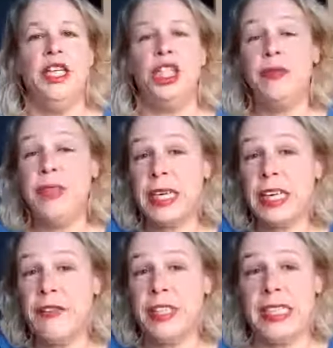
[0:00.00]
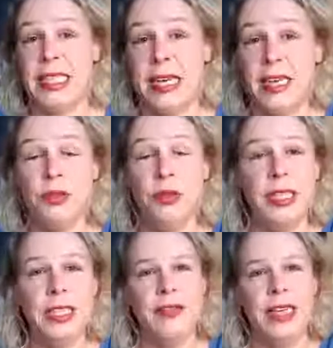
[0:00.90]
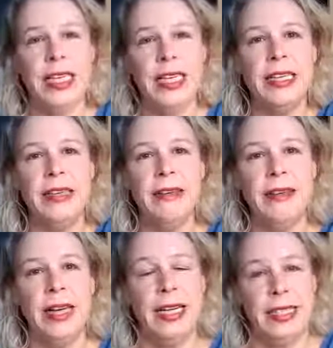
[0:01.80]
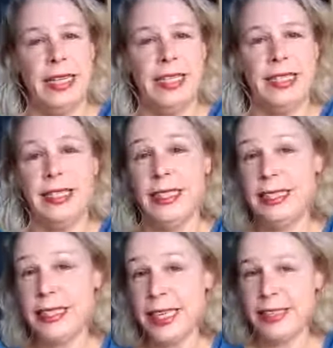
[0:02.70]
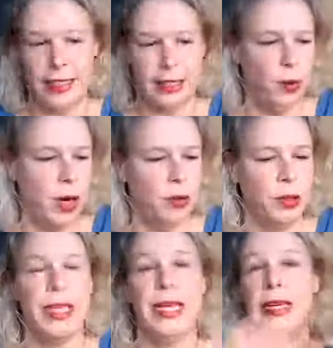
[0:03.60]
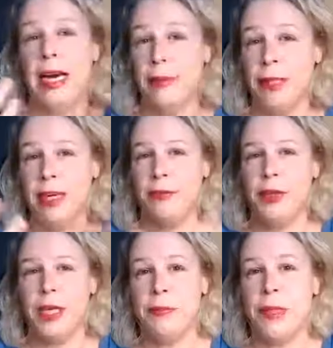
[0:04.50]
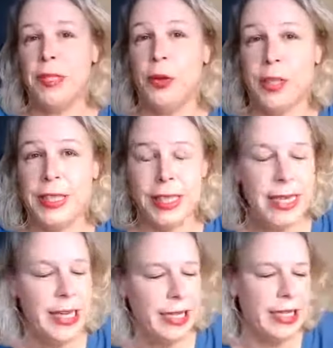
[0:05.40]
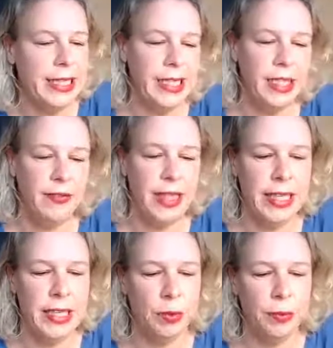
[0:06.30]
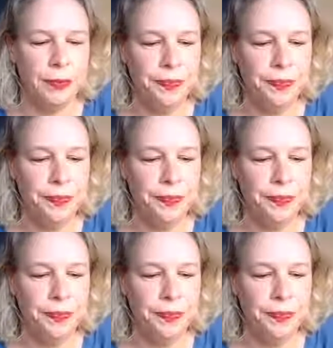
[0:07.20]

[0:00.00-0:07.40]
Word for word: Schwierig wird es dann natürlich, wenn ihnen als Eltern die Ideen dazu ausgehen. Aber dafür gibt es heute dieses Video.